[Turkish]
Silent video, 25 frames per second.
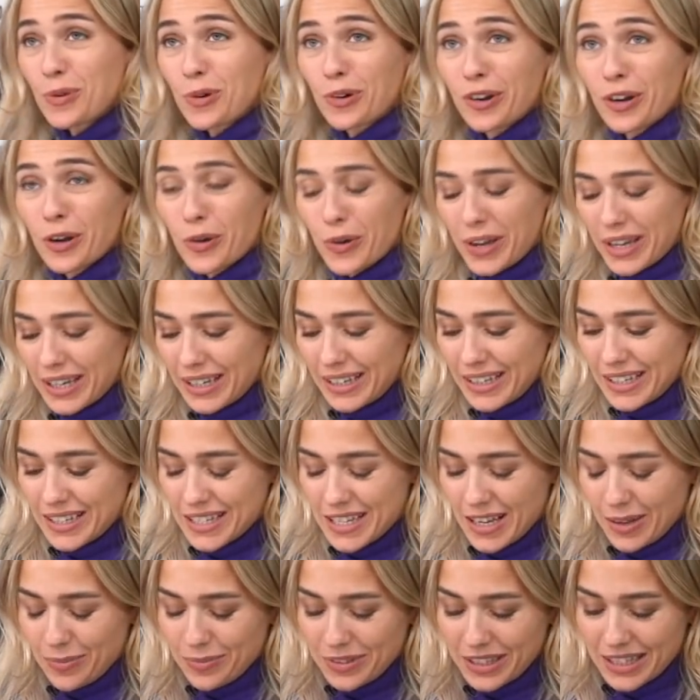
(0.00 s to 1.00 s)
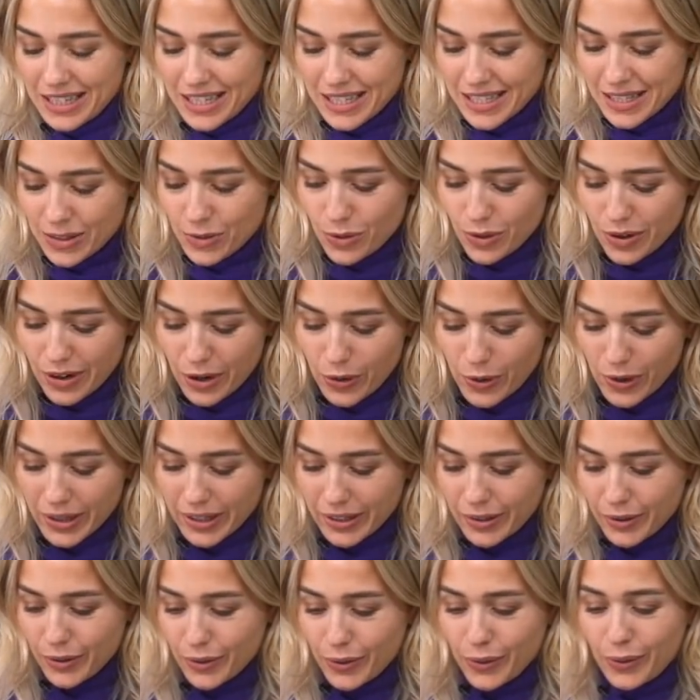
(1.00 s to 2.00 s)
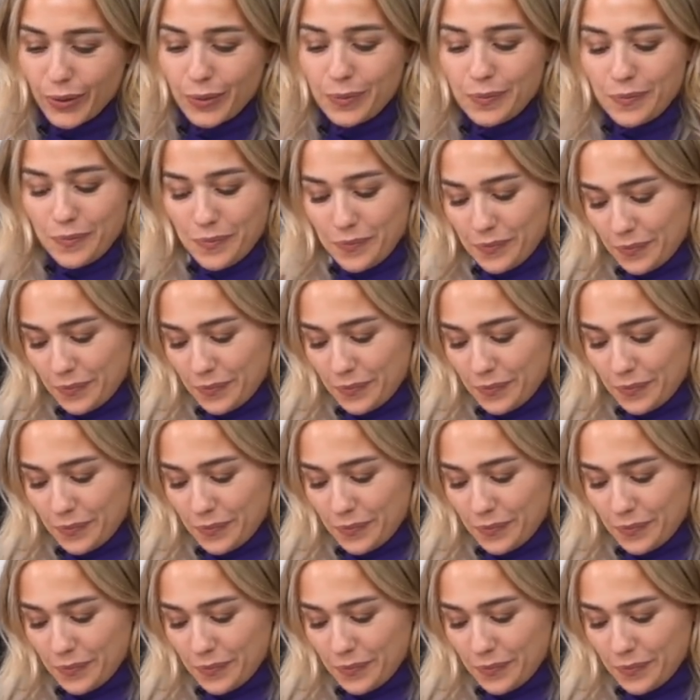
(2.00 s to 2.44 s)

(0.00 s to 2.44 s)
Oreo ekleyeceğim. Klasik Oreo ekliyorum.